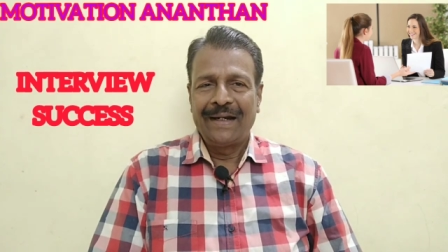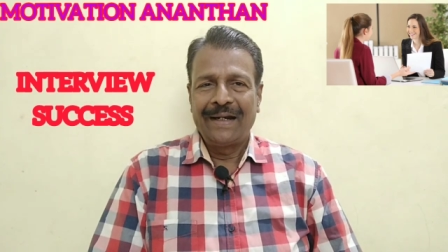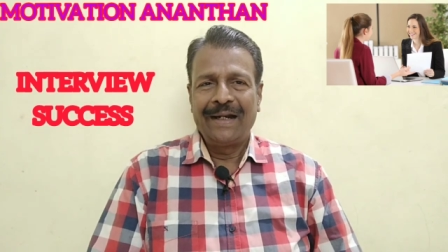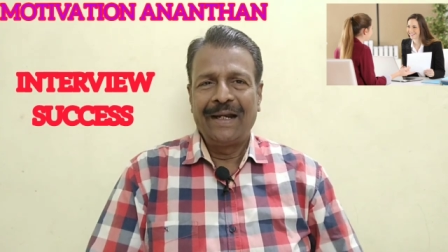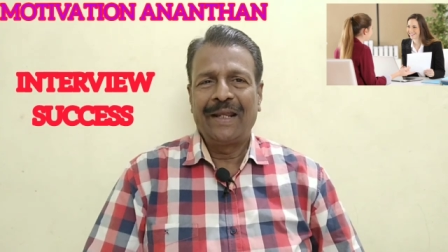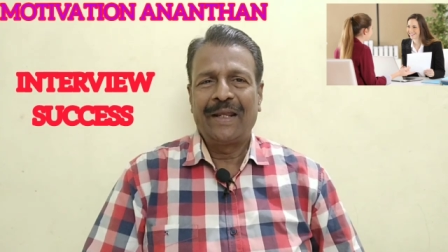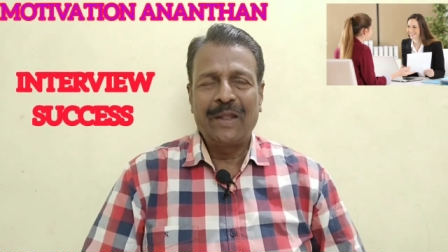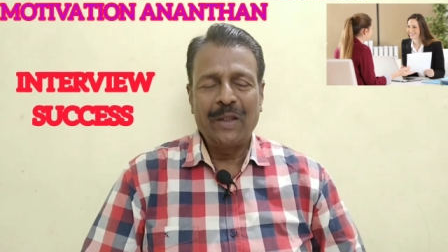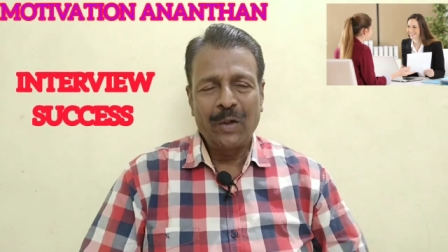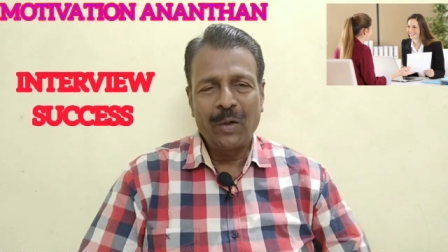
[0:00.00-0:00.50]

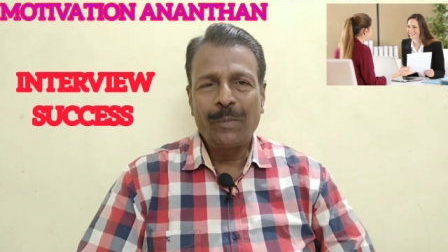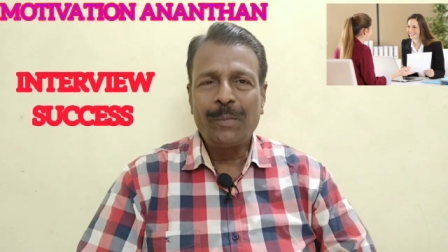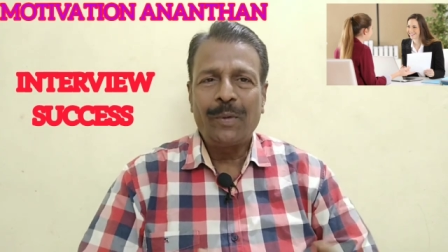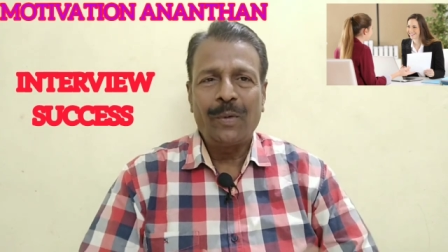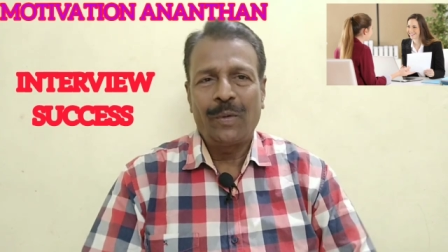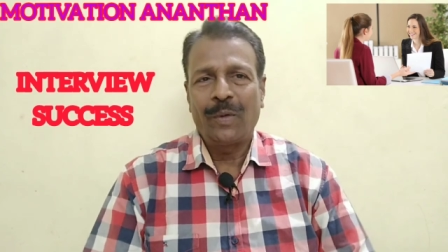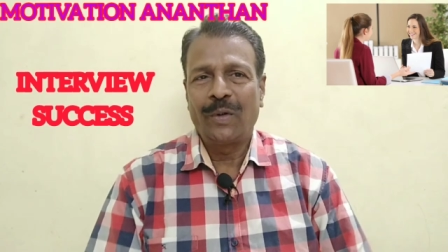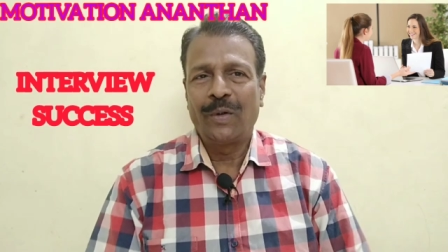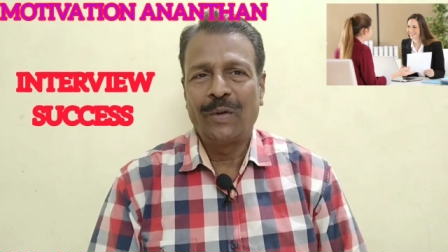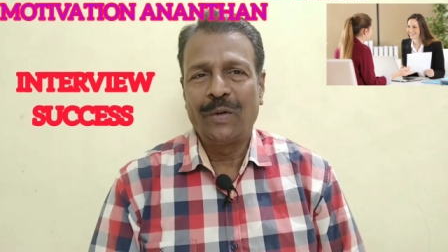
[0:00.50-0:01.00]
இன்றைக்கி
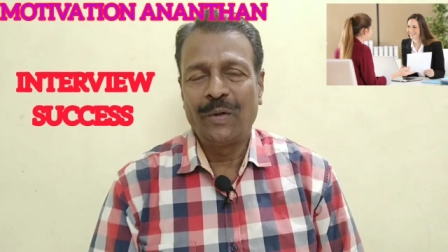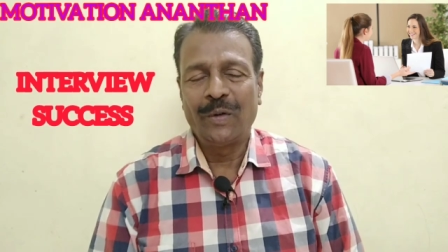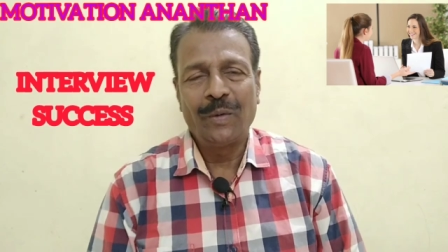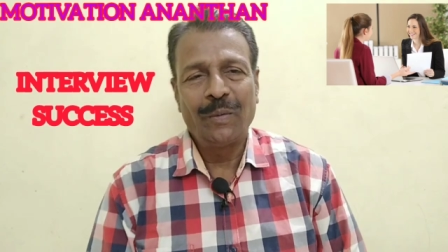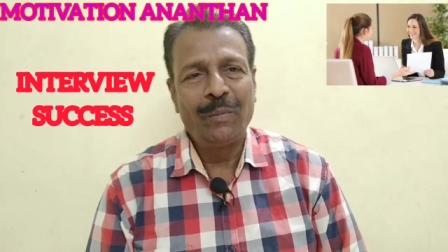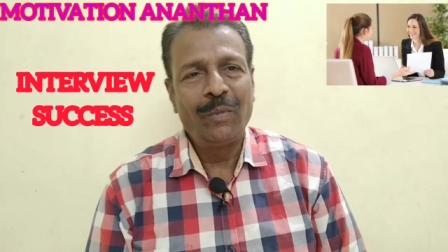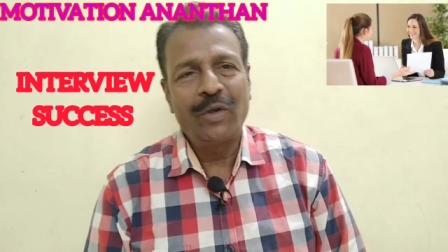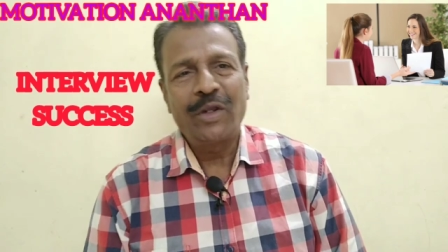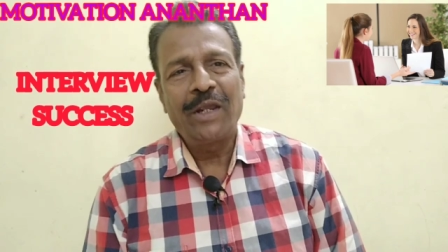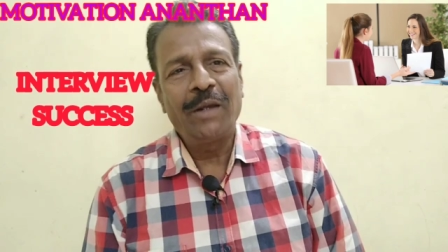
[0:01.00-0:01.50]
ரொம்ப ஒரு
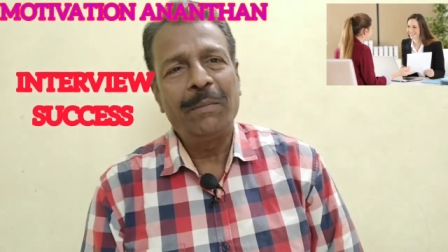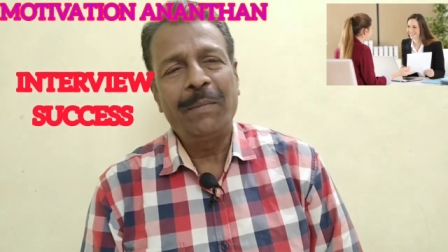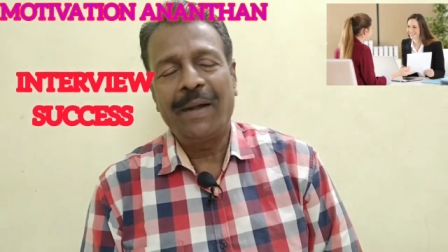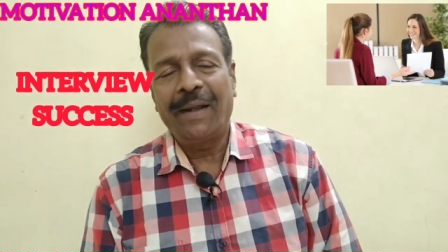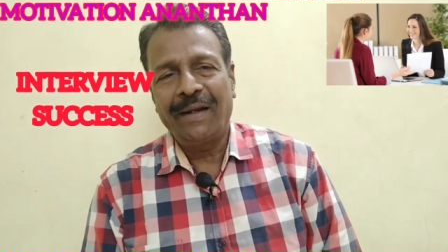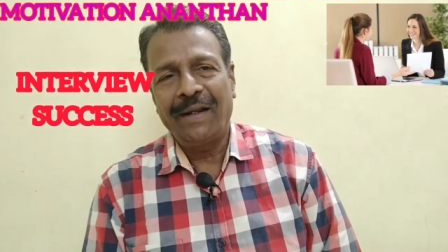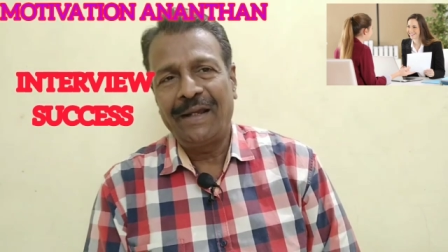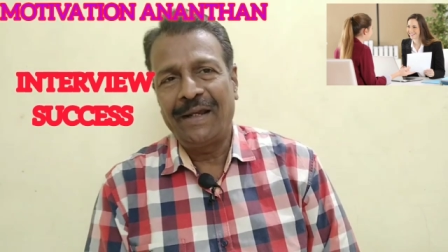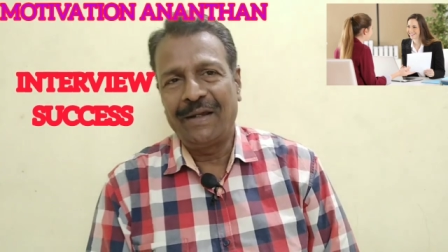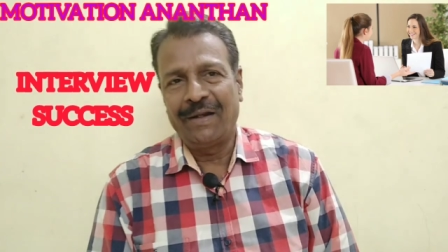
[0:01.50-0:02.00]

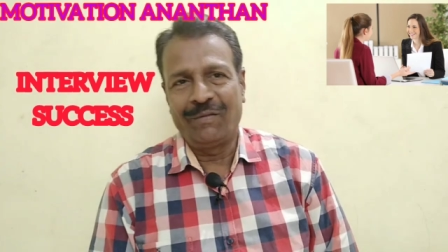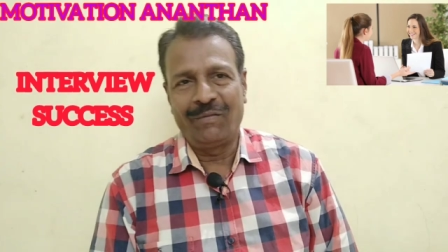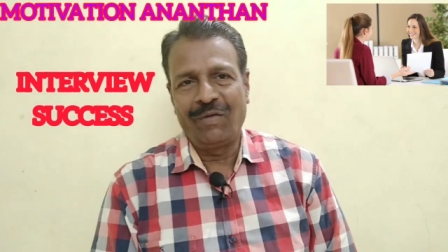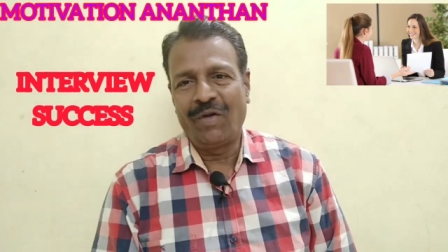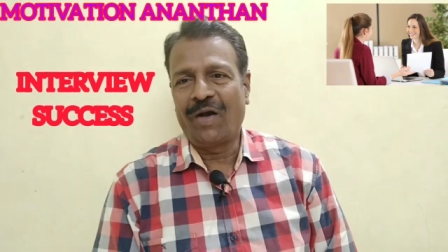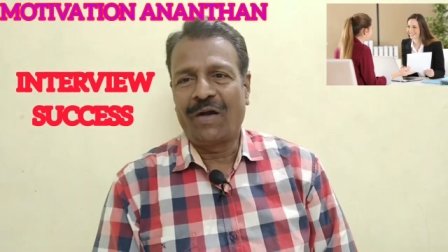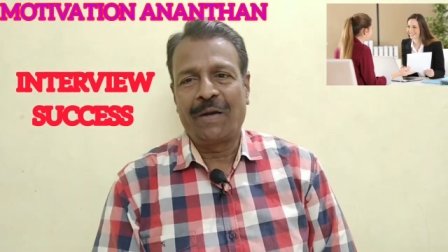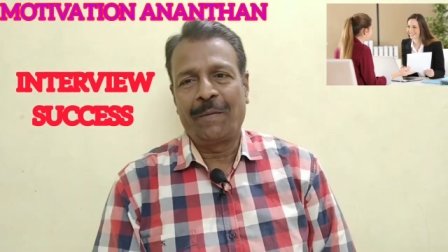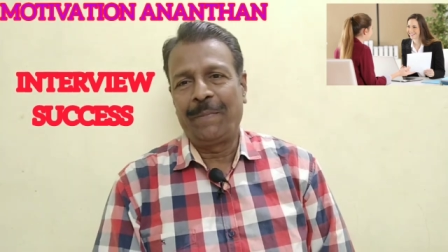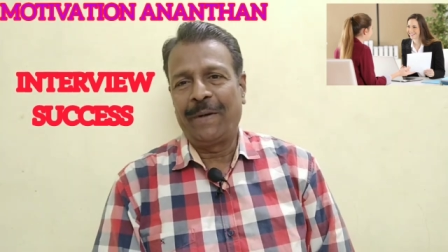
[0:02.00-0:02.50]
முக்கியமான
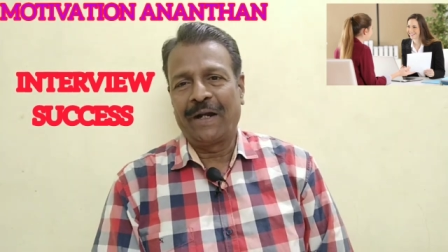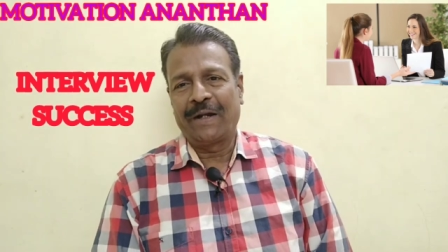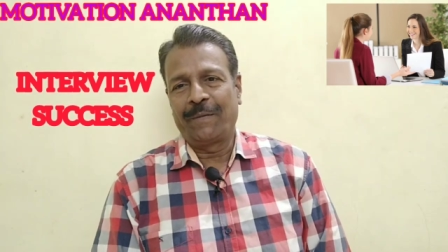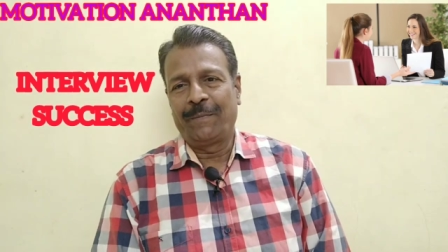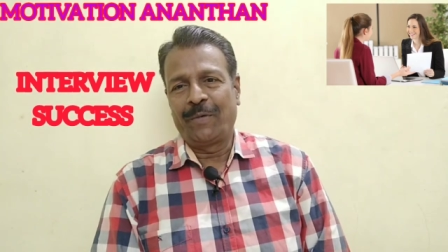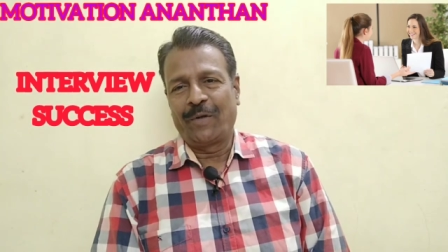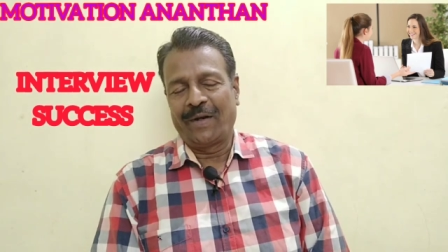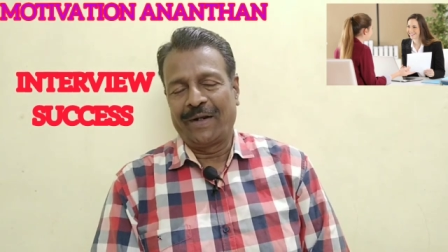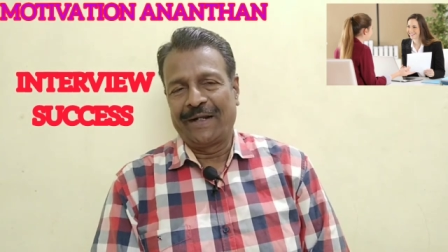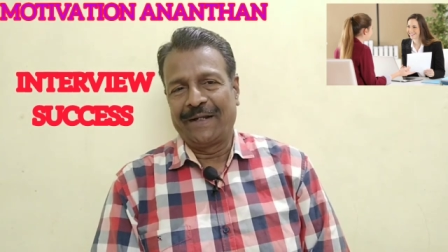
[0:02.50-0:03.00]
விலாகை
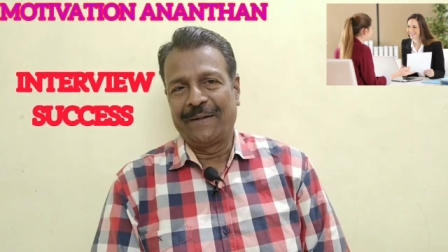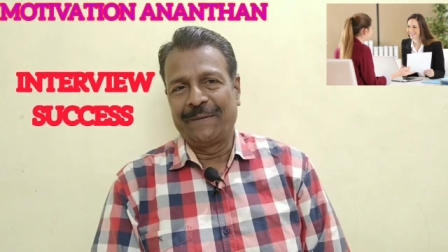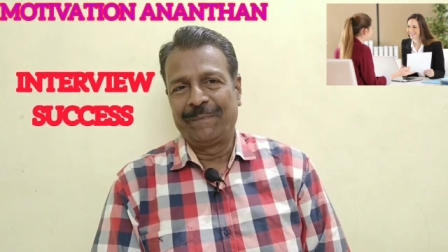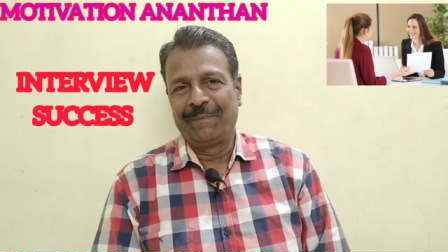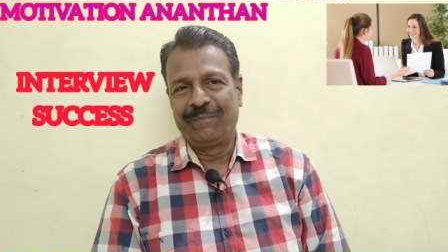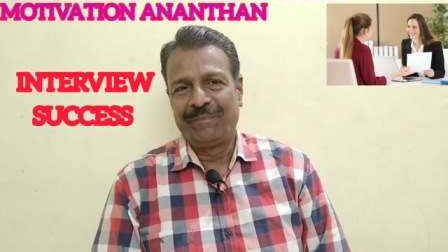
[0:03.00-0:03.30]
பார்க்க போகிறேங்க